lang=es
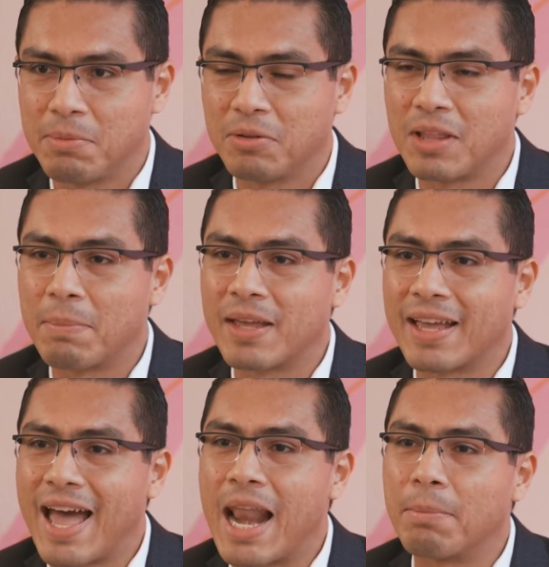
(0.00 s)
pero
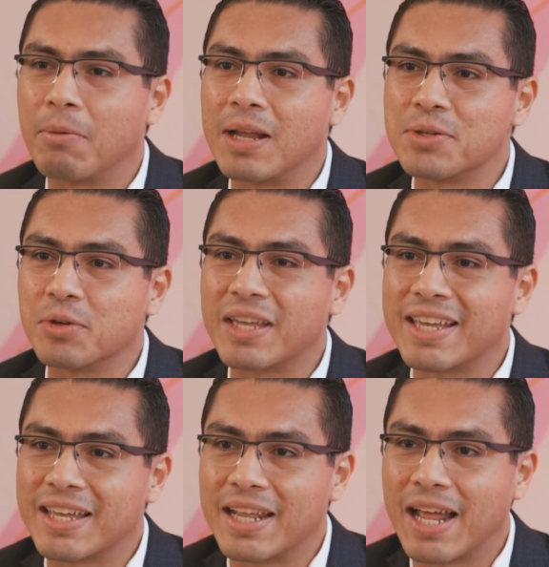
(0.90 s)
también a la población
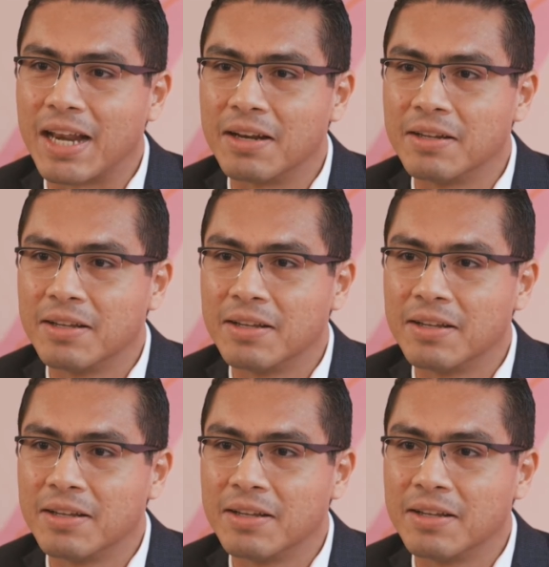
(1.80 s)
en general.